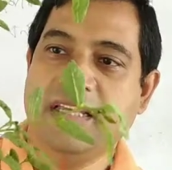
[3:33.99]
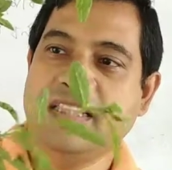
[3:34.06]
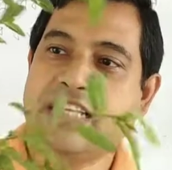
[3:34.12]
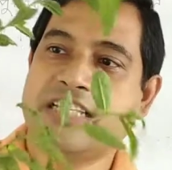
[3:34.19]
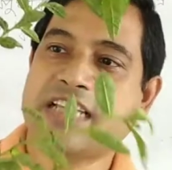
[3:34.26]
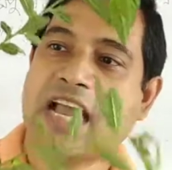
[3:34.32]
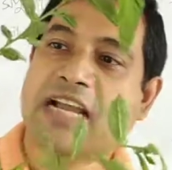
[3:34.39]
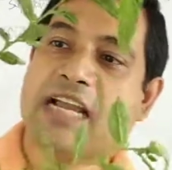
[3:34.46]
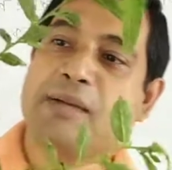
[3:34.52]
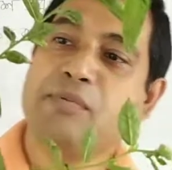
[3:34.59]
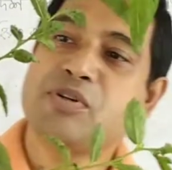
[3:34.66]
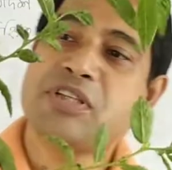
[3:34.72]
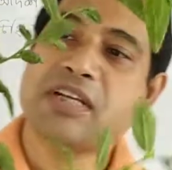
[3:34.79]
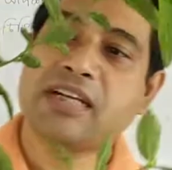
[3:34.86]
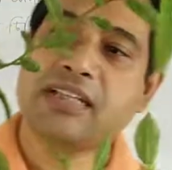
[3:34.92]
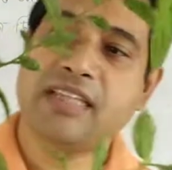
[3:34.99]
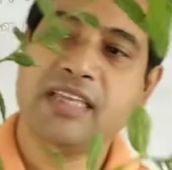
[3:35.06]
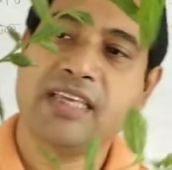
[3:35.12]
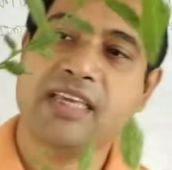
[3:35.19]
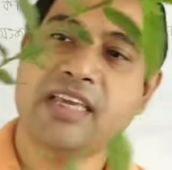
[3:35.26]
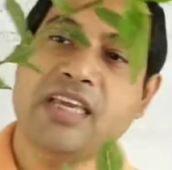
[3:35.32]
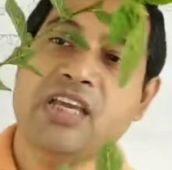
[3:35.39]
যে শাখা পোশাখা
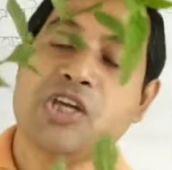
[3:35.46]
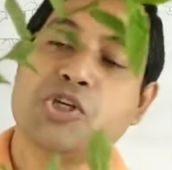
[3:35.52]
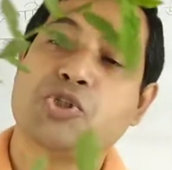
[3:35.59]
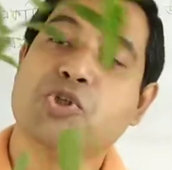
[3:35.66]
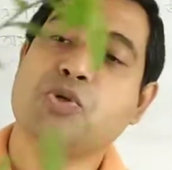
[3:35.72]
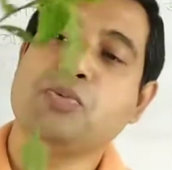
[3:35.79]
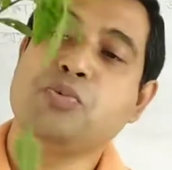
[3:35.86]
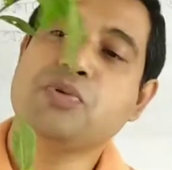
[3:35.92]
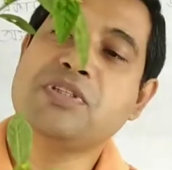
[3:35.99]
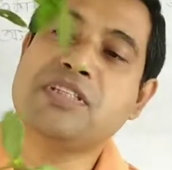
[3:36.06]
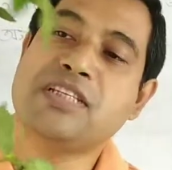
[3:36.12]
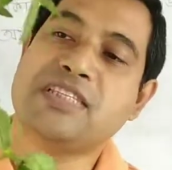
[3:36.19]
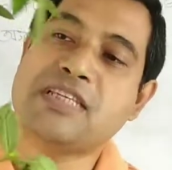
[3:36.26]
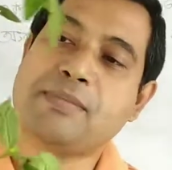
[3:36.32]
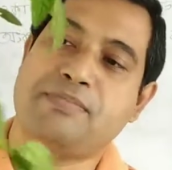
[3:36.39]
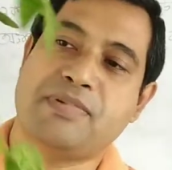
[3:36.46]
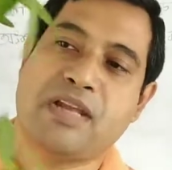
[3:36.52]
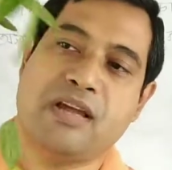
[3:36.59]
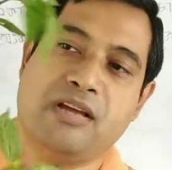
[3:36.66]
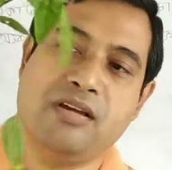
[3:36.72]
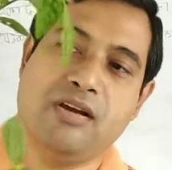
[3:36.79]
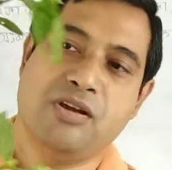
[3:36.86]
থেকে সবুজ যে
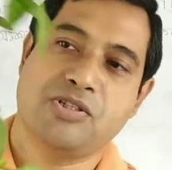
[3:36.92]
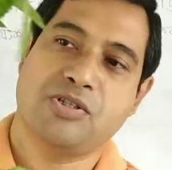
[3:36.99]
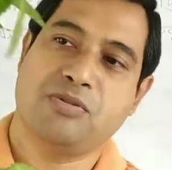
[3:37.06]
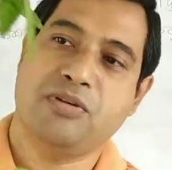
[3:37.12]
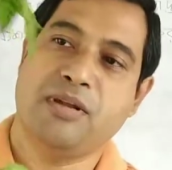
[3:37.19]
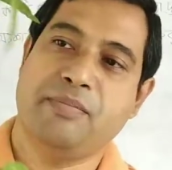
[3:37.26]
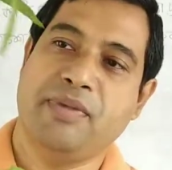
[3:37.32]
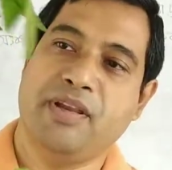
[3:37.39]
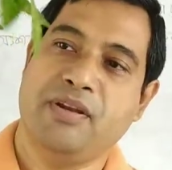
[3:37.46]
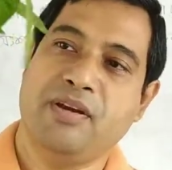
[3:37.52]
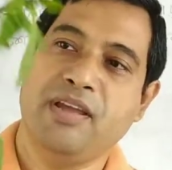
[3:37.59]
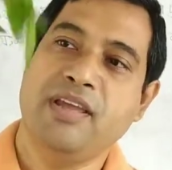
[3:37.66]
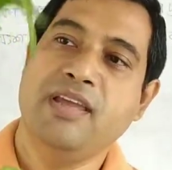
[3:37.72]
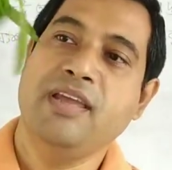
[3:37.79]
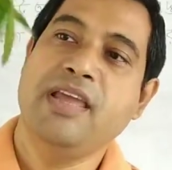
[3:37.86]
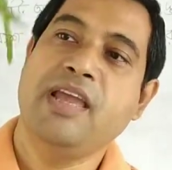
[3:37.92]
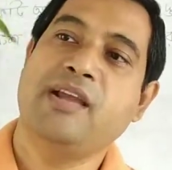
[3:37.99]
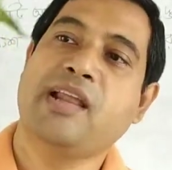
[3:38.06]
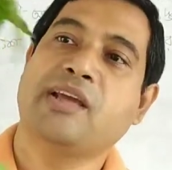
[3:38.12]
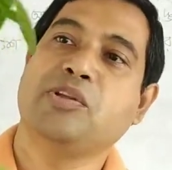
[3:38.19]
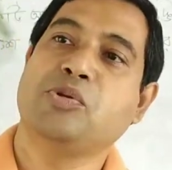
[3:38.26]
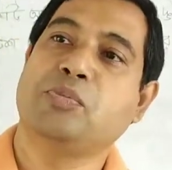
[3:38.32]
চ্যাপটা অংশগুলো বের হয়
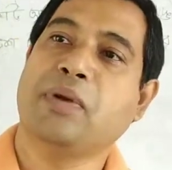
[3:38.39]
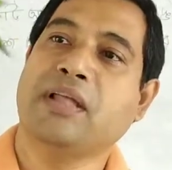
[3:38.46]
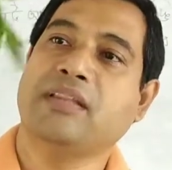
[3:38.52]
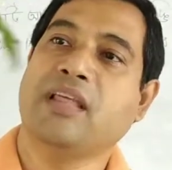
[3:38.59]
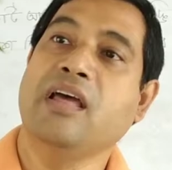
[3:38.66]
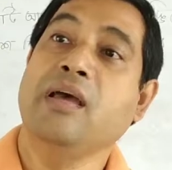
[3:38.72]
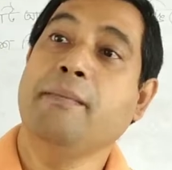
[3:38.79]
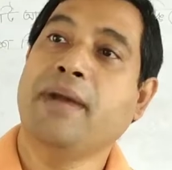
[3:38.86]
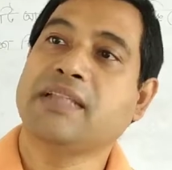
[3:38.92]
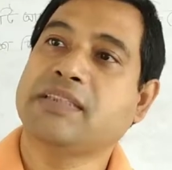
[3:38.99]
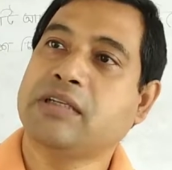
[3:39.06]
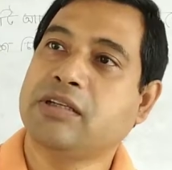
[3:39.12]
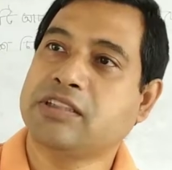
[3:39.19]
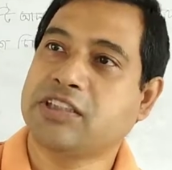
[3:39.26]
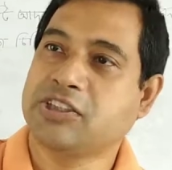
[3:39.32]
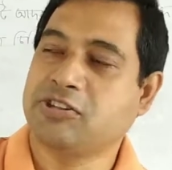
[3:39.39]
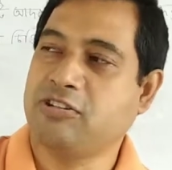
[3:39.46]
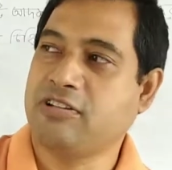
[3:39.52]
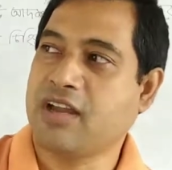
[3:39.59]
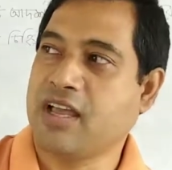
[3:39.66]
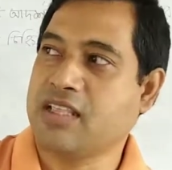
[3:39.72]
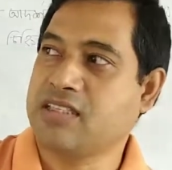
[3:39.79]
এগুলো কিন্তু পাতা পাতার একটা
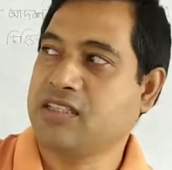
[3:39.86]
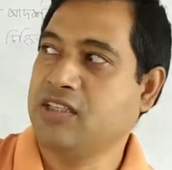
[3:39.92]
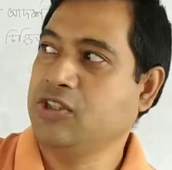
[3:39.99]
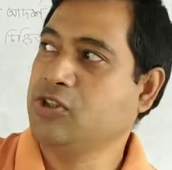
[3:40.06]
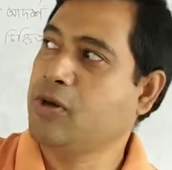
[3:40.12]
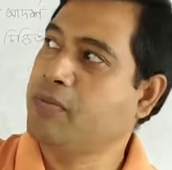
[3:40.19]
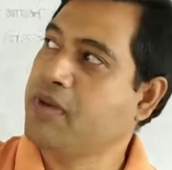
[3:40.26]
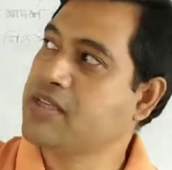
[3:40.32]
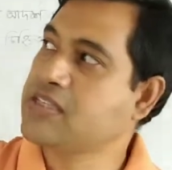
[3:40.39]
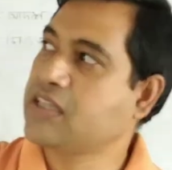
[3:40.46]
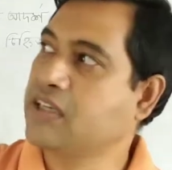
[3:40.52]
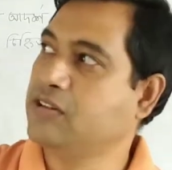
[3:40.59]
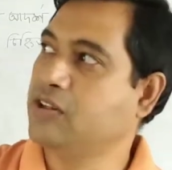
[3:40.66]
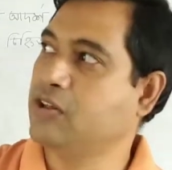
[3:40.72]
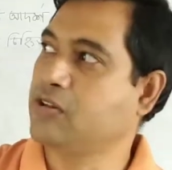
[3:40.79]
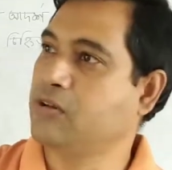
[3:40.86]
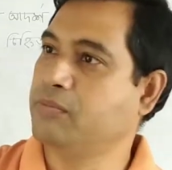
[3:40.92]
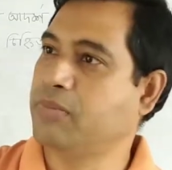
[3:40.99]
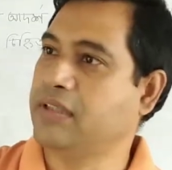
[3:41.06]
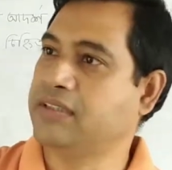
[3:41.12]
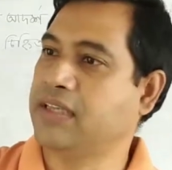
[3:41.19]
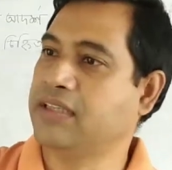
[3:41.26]
সংজ্ঞা আছে সব গাছে কিন্তু এরকম
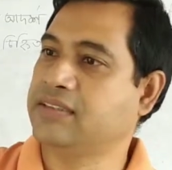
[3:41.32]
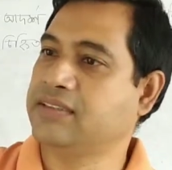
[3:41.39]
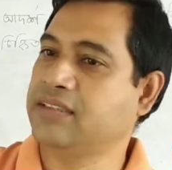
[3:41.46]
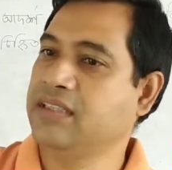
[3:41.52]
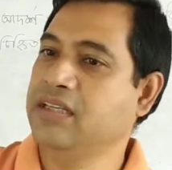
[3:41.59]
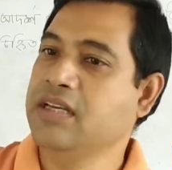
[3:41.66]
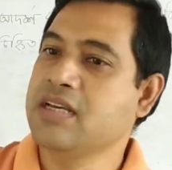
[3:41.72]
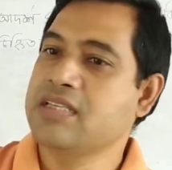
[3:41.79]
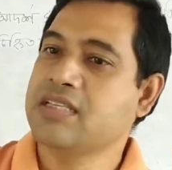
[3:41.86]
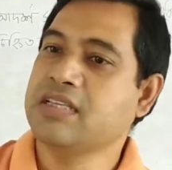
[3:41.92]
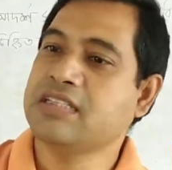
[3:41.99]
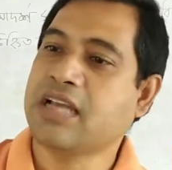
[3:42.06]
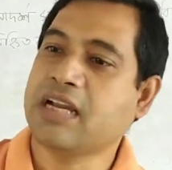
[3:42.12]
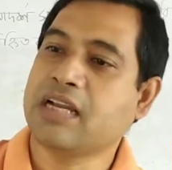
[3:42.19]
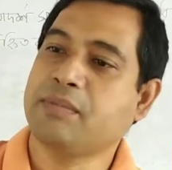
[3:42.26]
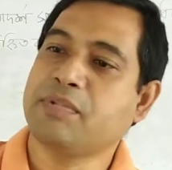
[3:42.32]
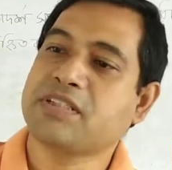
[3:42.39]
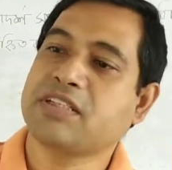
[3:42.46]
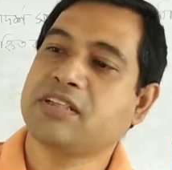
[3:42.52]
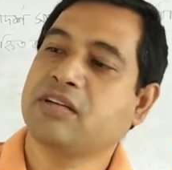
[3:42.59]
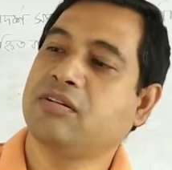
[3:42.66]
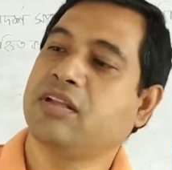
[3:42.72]
পাতা আছে যে শাখা
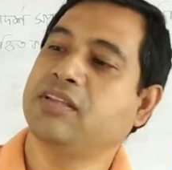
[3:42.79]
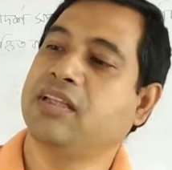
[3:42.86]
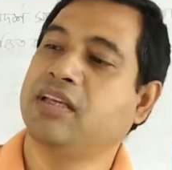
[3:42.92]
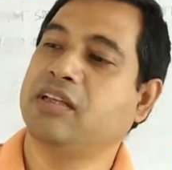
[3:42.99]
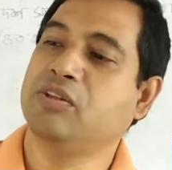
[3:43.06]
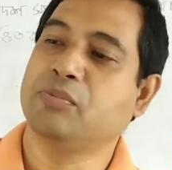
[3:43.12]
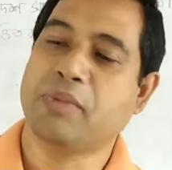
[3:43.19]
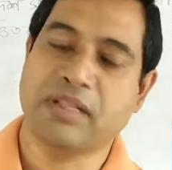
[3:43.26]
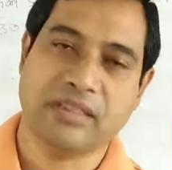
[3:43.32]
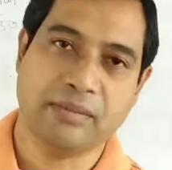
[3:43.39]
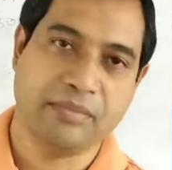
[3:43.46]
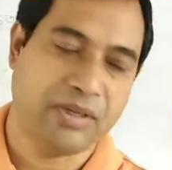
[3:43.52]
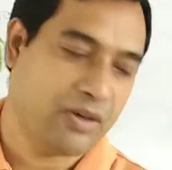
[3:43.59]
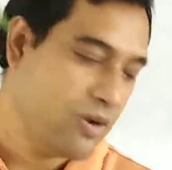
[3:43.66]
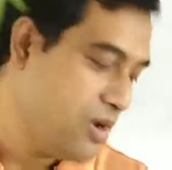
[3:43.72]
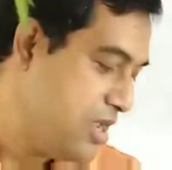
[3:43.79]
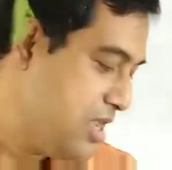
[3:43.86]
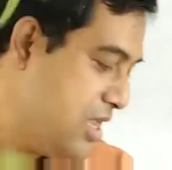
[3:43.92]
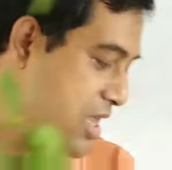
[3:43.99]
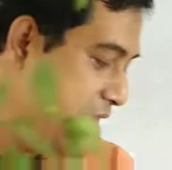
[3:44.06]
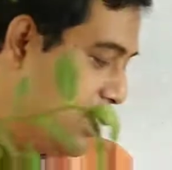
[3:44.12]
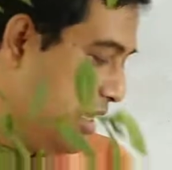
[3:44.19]
পোশাখাগুলো থেকে কিন্তু পাতা বের হয়
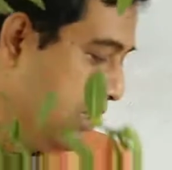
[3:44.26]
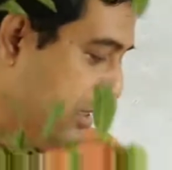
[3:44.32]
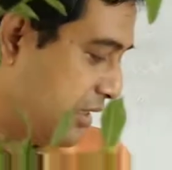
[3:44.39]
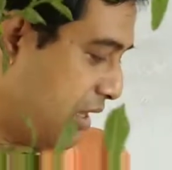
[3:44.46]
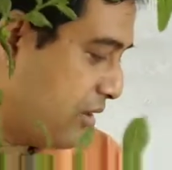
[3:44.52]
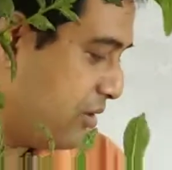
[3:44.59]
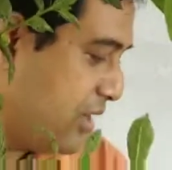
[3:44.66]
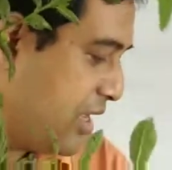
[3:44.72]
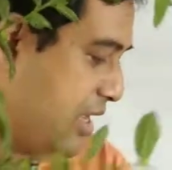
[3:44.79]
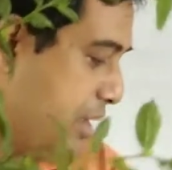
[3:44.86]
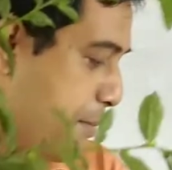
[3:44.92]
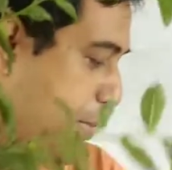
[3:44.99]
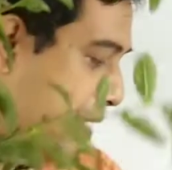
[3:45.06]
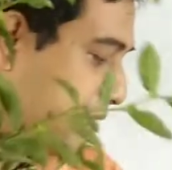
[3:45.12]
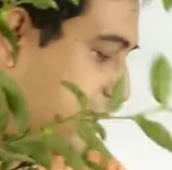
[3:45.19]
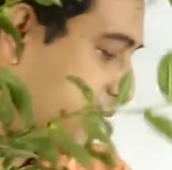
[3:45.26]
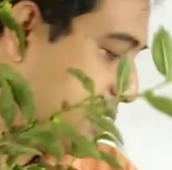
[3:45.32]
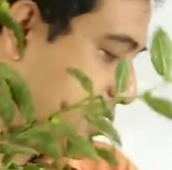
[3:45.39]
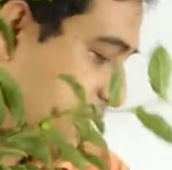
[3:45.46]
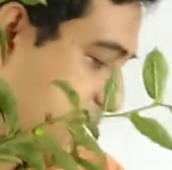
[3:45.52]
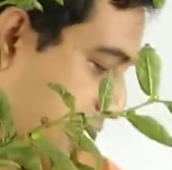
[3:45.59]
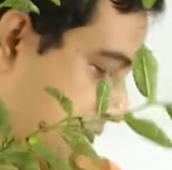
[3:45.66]
তাহলে পাতার
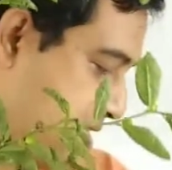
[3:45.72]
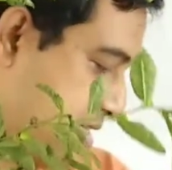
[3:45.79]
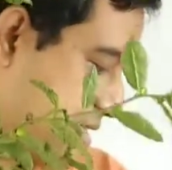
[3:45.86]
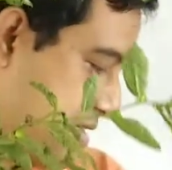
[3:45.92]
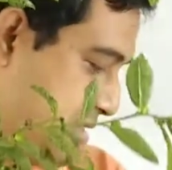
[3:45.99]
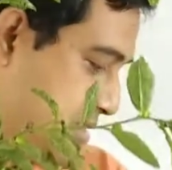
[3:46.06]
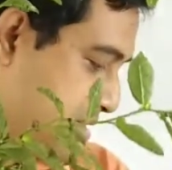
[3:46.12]
কি কাজ